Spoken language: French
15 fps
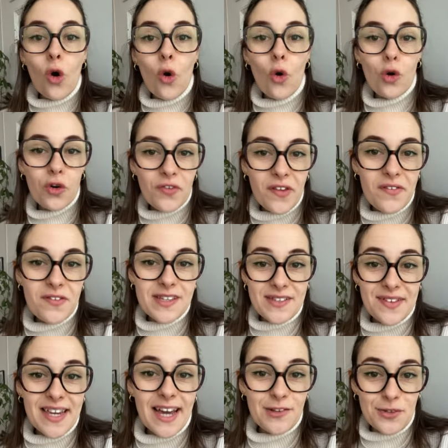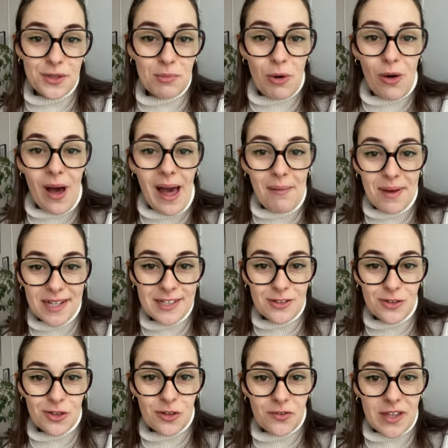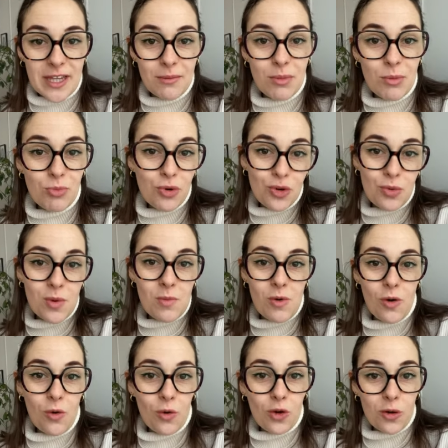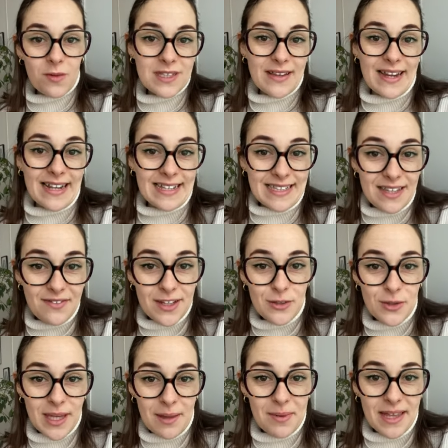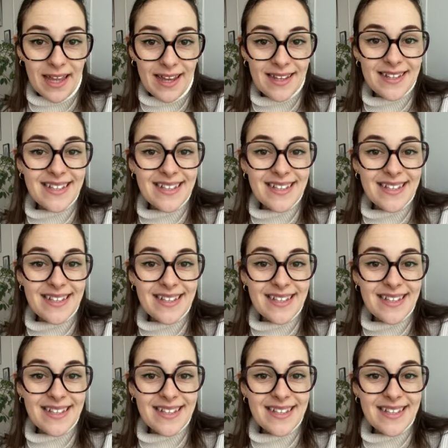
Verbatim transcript: On refait vos CV gratuitement à partir de janvier, mais pour le moment, on commence avec les CV du cabinet.